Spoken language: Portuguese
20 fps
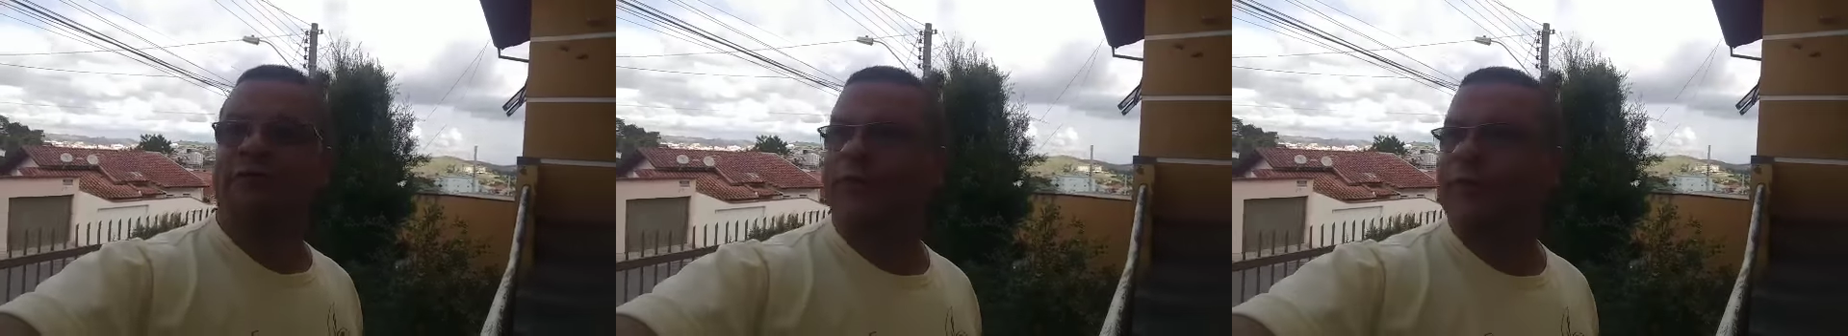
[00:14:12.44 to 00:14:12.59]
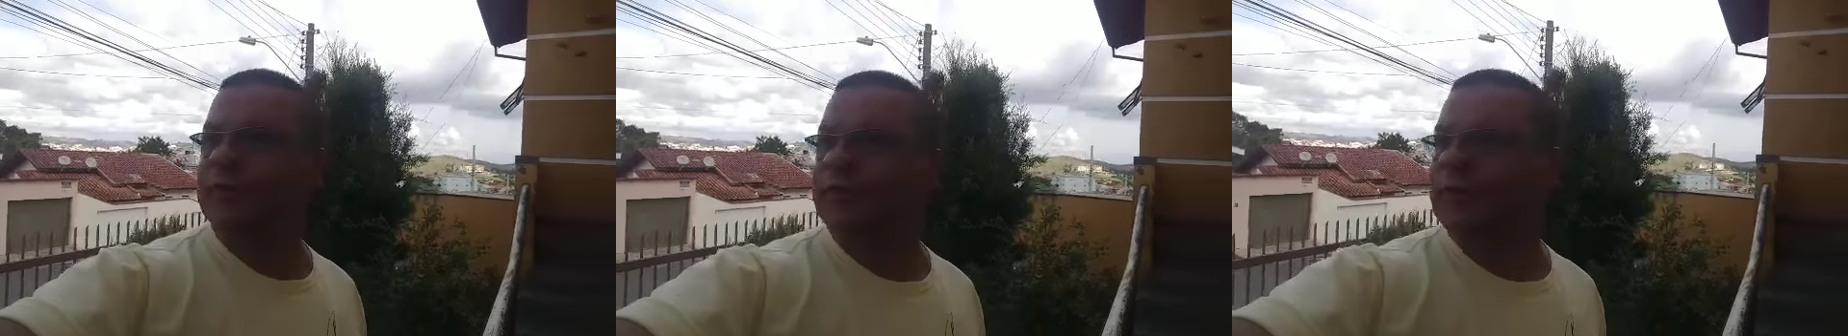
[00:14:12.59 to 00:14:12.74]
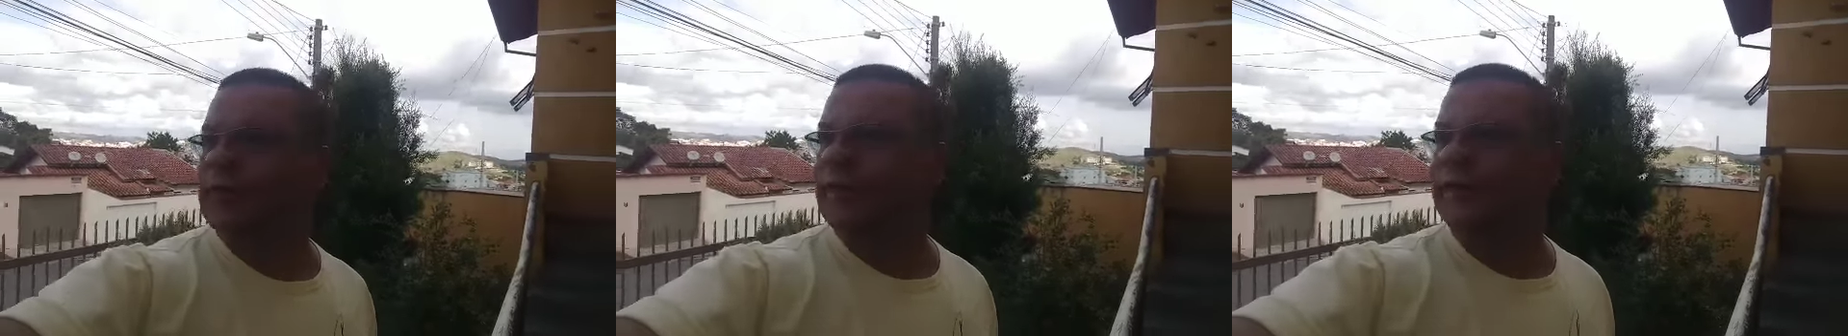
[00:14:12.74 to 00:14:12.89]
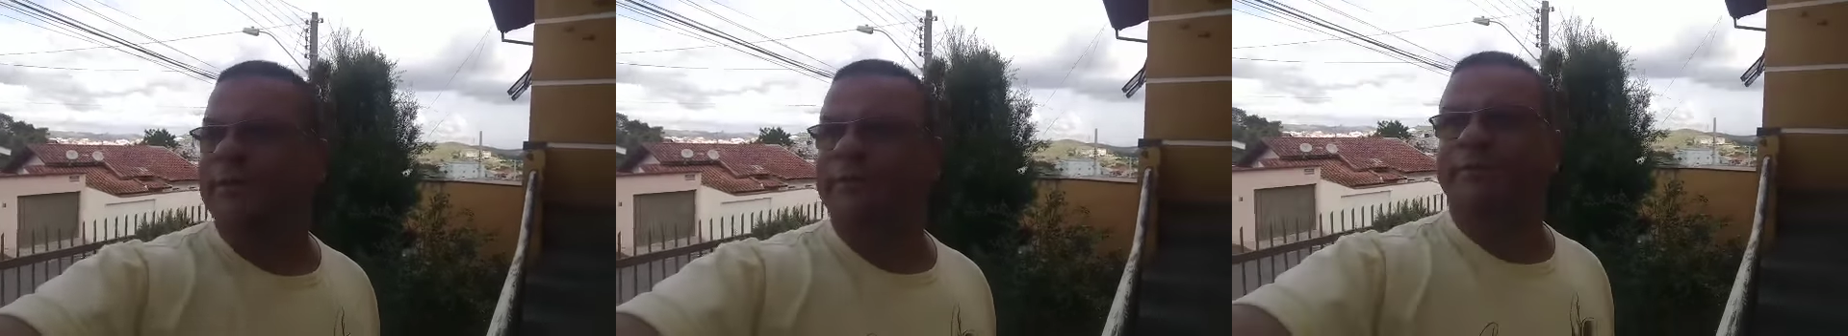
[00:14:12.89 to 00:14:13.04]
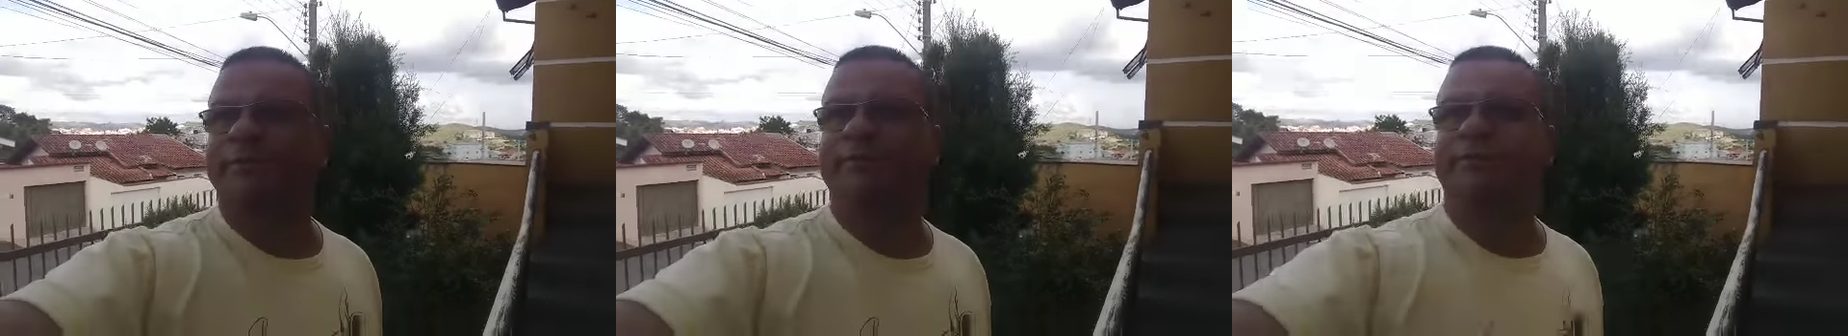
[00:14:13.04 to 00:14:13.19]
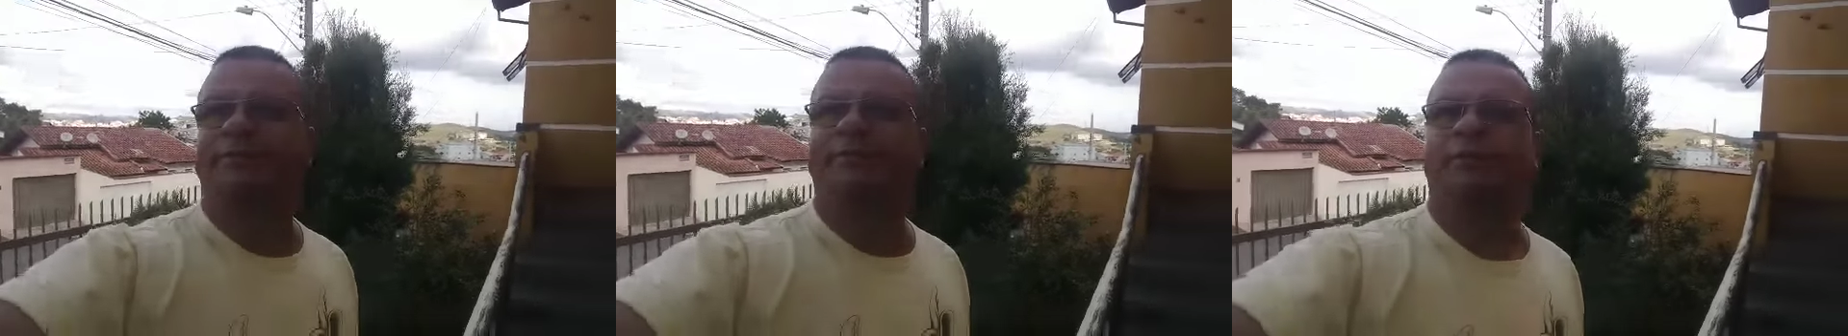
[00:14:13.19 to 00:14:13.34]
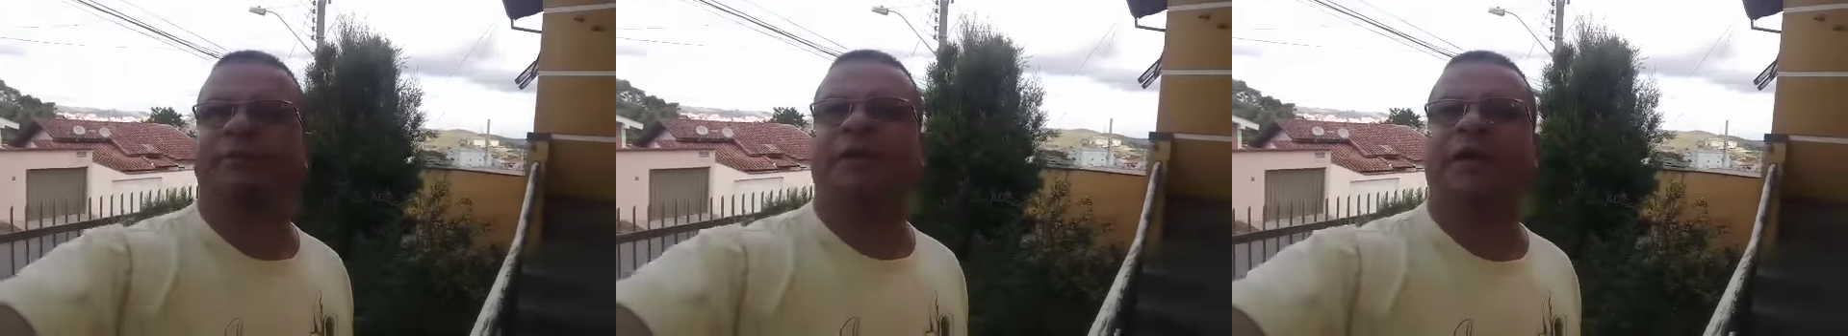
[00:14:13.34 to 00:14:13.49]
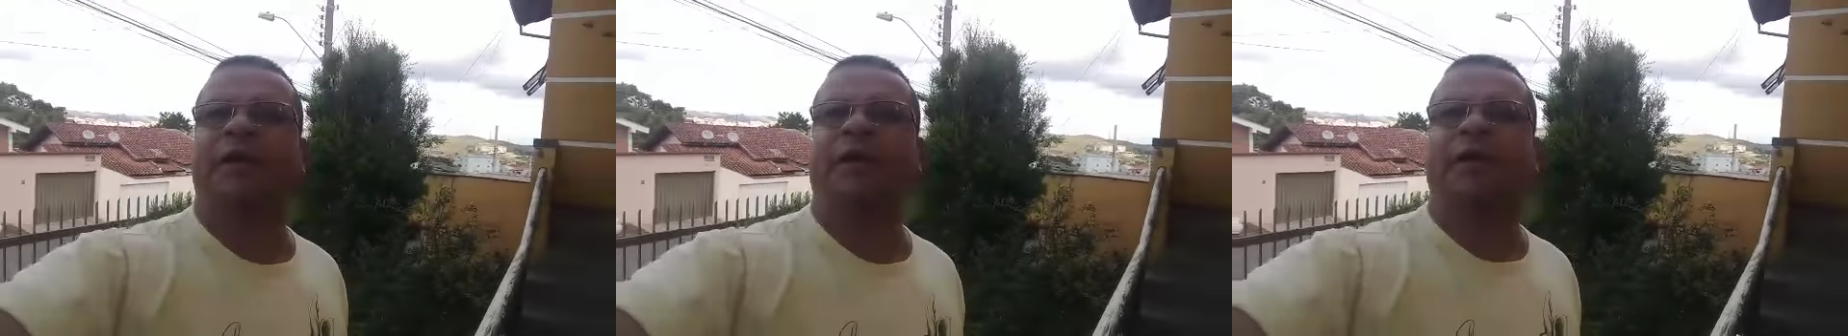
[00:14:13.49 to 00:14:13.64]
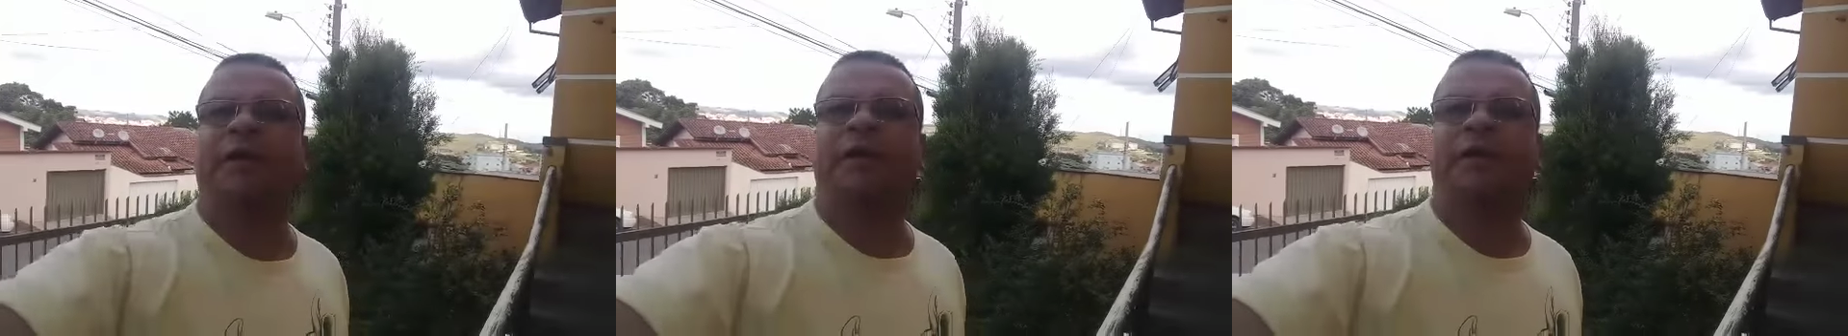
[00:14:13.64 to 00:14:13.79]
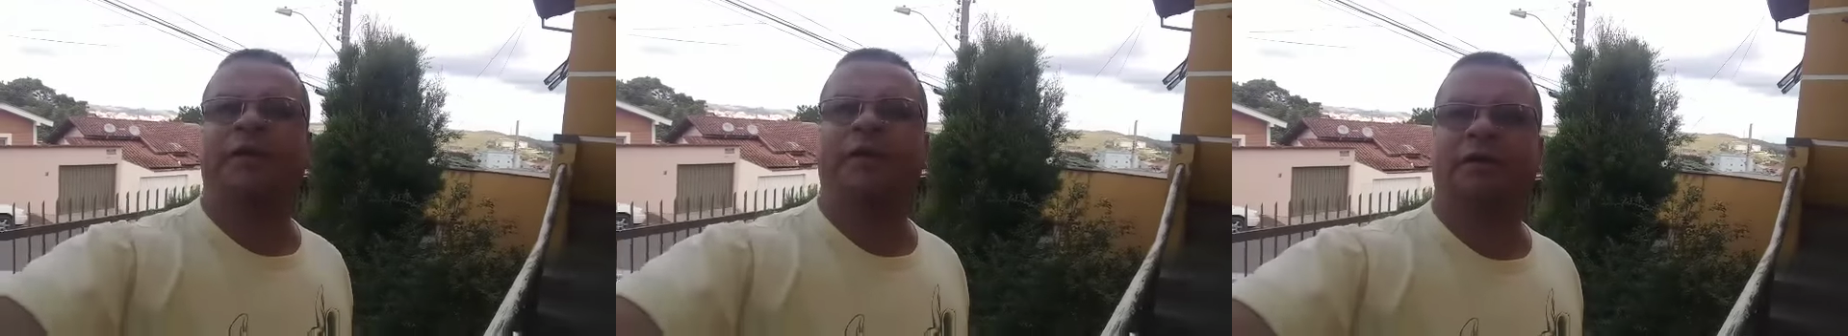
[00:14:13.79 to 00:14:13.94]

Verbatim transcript: do PT, né?